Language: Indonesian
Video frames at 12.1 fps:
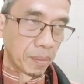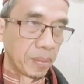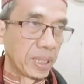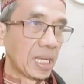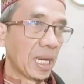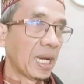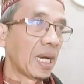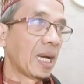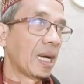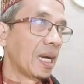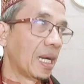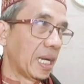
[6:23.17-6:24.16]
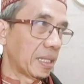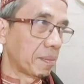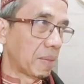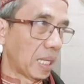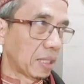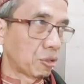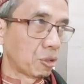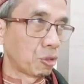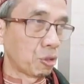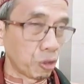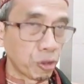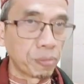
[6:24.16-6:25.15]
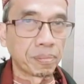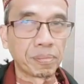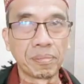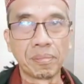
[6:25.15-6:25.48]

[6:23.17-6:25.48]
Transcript: Minha arbaatun hurum.